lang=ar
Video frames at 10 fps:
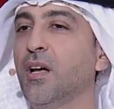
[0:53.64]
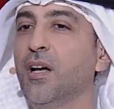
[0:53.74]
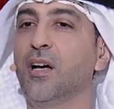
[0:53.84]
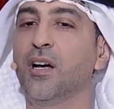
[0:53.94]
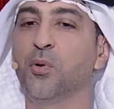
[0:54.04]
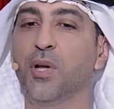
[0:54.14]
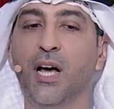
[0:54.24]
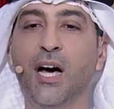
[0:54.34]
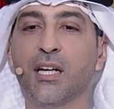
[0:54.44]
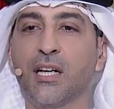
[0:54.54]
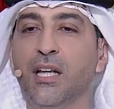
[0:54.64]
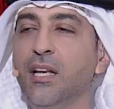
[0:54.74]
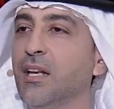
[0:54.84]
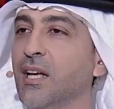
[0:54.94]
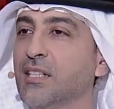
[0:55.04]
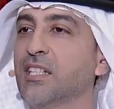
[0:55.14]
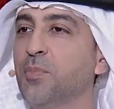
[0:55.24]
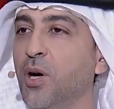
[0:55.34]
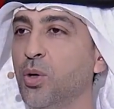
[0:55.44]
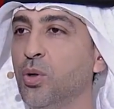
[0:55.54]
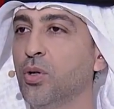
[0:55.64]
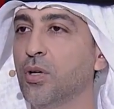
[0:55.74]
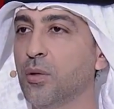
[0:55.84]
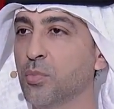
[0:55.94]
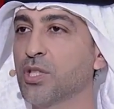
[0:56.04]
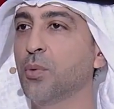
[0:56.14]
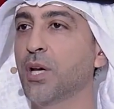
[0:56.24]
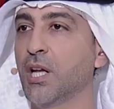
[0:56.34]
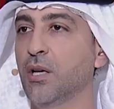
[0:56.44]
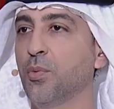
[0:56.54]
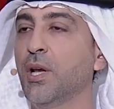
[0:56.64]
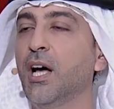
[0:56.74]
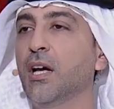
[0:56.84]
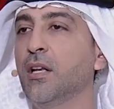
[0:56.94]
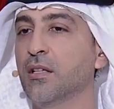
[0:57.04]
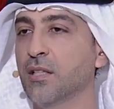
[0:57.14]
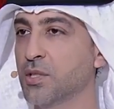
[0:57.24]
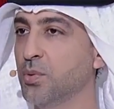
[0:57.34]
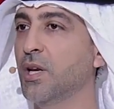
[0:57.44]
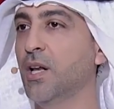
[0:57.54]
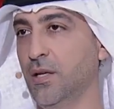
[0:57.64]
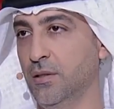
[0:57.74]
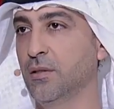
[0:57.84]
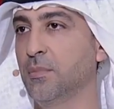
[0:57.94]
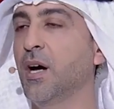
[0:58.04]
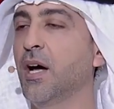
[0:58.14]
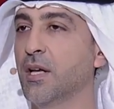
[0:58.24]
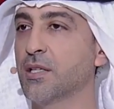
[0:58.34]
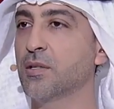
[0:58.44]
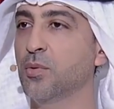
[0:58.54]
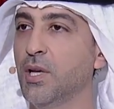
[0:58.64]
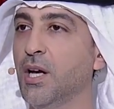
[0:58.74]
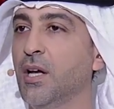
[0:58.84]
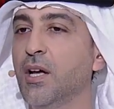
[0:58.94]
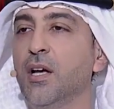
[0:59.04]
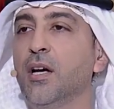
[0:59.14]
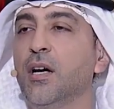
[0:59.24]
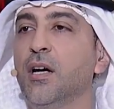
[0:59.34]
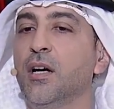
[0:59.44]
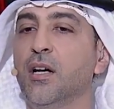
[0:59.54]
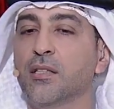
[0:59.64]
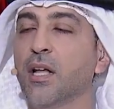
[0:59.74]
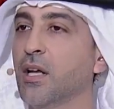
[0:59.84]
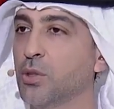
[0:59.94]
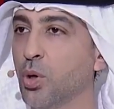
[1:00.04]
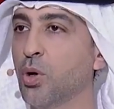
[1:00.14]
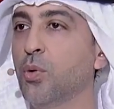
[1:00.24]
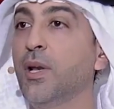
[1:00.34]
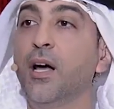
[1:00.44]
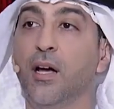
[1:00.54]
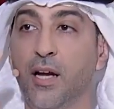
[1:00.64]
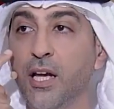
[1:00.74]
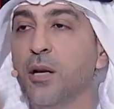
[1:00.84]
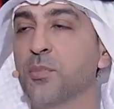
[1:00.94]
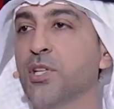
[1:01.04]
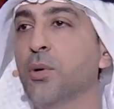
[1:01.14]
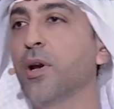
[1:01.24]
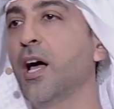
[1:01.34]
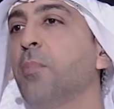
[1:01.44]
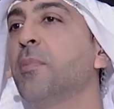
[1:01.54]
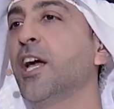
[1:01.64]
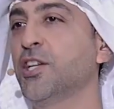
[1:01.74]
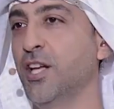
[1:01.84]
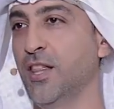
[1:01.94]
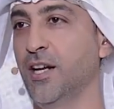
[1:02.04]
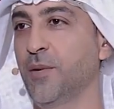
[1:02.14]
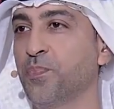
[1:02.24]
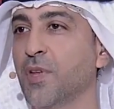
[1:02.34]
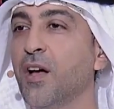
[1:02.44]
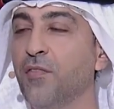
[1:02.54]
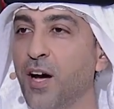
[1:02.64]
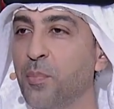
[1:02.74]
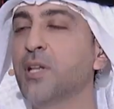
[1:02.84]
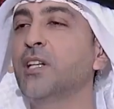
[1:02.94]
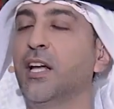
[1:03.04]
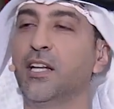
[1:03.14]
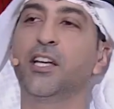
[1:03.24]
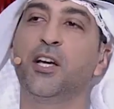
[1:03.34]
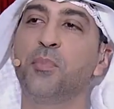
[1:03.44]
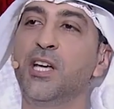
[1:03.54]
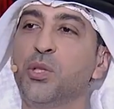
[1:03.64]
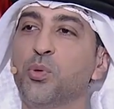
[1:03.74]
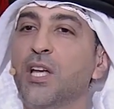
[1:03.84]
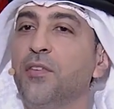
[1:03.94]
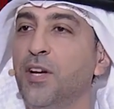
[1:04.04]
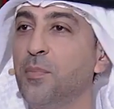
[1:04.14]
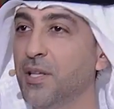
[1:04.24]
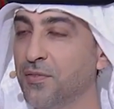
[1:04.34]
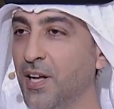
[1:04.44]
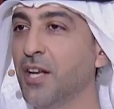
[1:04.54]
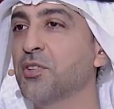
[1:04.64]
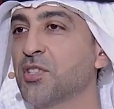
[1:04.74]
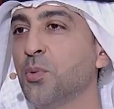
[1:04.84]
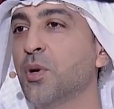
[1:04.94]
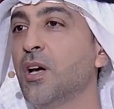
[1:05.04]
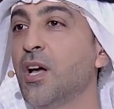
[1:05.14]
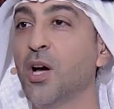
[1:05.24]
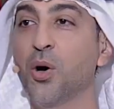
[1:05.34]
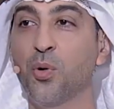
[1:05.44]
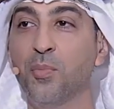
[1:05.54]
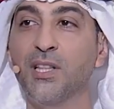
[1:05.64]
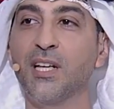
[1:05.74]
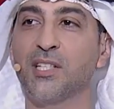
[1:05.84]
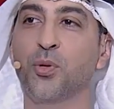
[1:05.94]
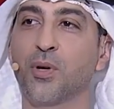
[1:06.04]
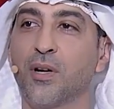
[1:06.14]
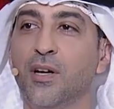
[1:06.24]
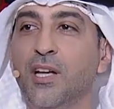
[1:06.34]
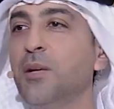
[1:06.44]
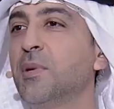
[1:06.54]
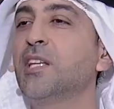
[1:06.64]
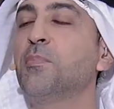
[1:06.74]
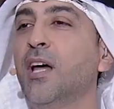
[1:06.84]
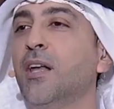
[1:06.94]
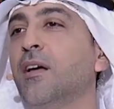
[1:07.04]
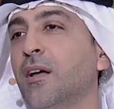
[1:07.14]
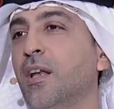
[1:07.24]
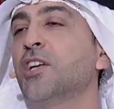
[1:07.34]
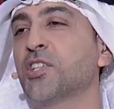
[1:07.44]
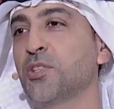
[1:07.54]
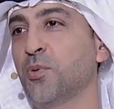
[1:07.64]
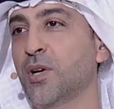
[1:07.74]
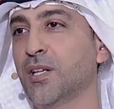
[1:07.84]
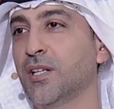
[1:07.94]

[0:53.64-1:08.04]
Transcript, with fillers: آه والان كل الناس اصبحوا مصورين ولكن إيه. التصوير له مقاييس وله آه، طريق طرق وله عين المصور من اي شيء ثاني صحيح. فخبرنا عن عين حميد وكيف حميد فعلا يصور ومتى يصور هني بتي معنا ليش اصور